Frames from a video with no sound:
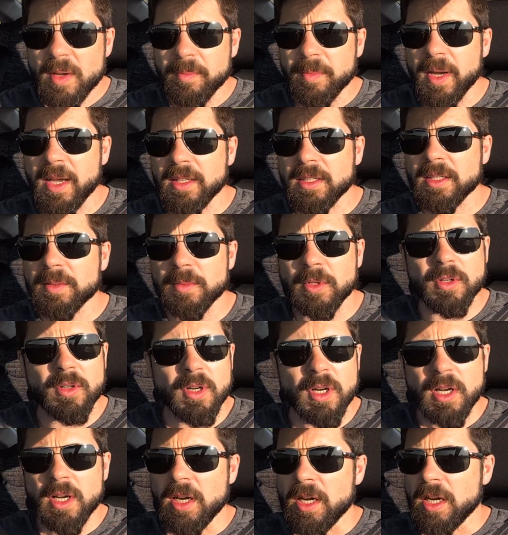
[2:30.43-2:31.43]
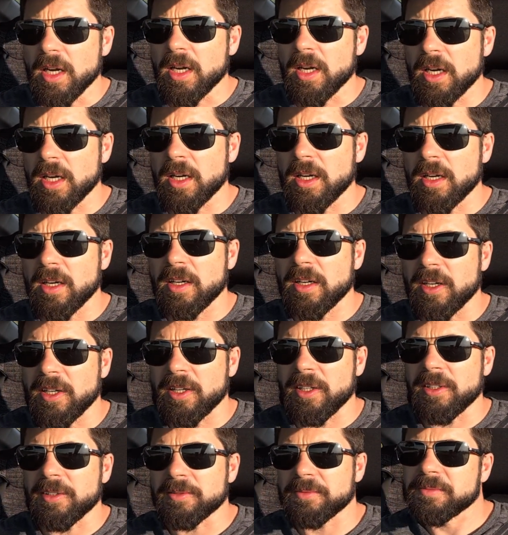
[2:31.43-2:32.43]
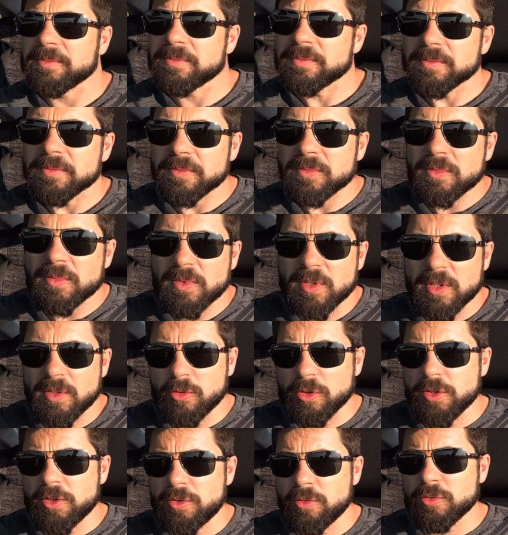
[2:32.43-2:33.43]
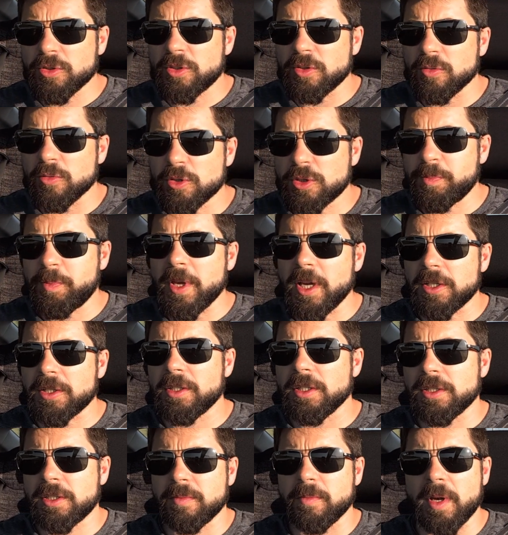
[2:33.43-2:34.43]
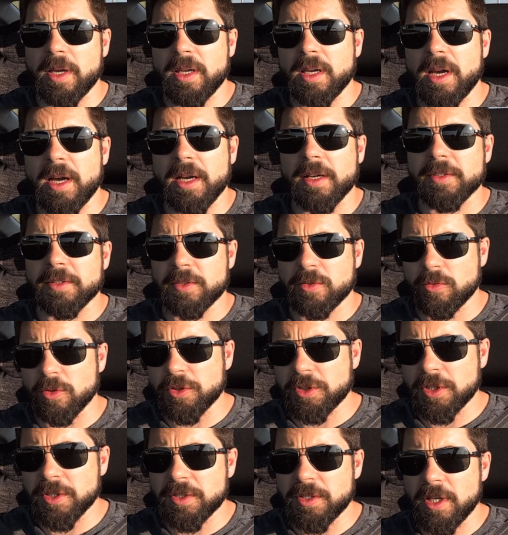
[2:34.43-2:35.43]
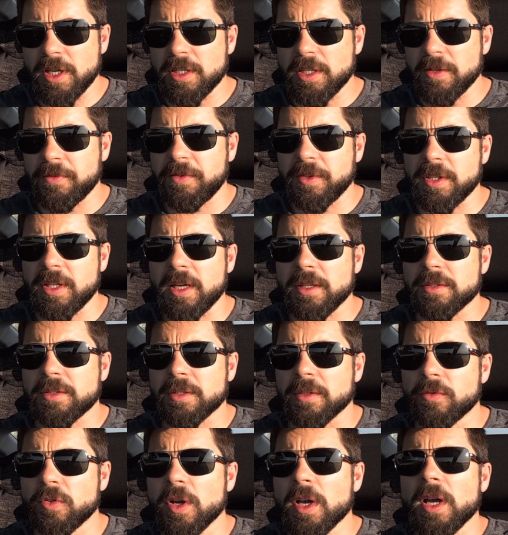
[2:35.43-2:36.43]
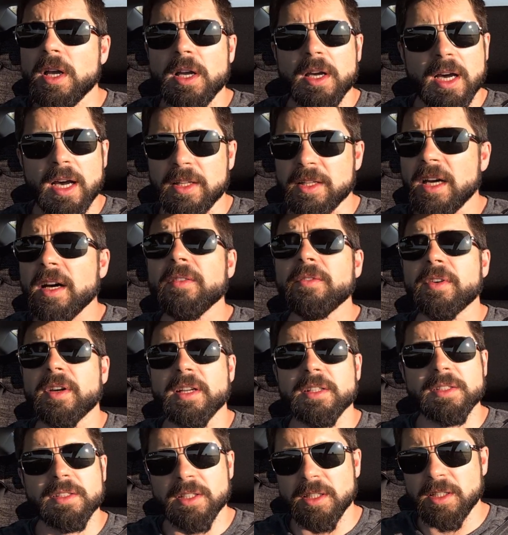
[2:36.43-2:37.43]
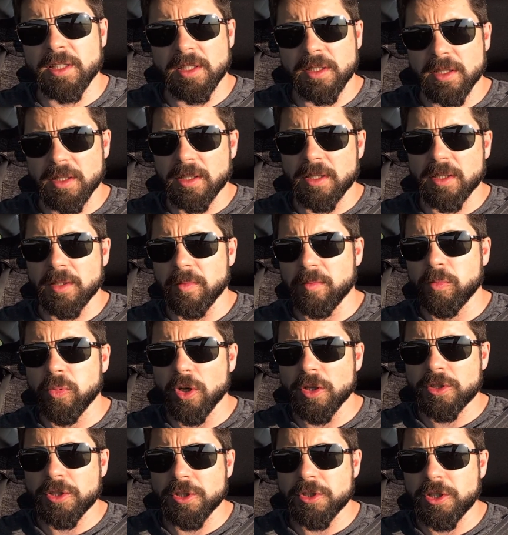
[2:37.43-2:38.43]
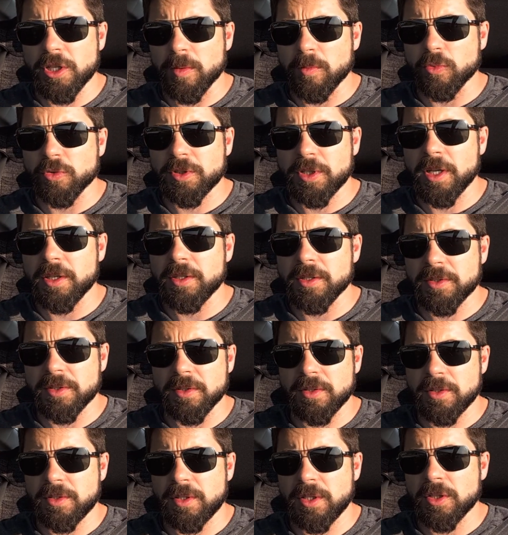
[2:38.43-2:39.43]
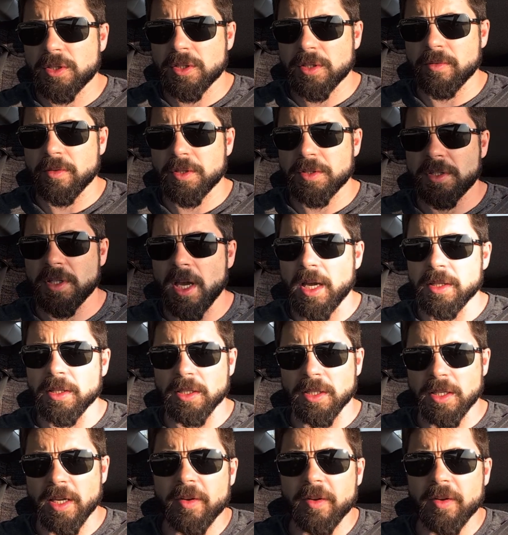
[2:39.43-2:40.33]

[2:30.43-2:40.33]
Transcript: Поэтому а, то есть успешность моя с точки зрения финансов, она в разы а, больше, чем у среднестатистического россиянина.